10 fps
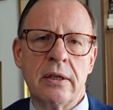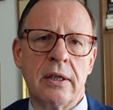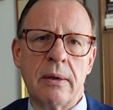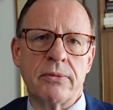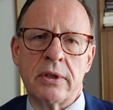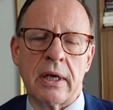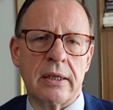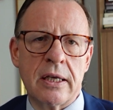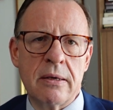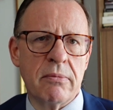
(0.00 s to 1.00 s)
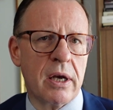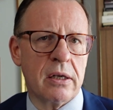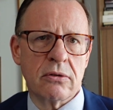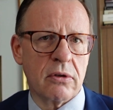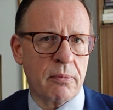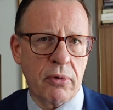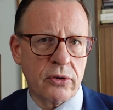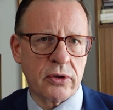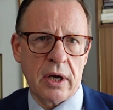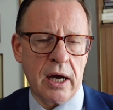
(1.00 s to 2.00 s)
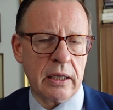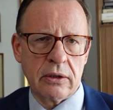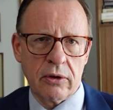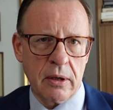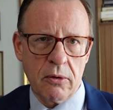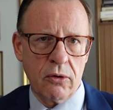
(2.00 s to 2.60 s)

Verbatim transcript: indem sie dann E-Mails oder Postkarten oder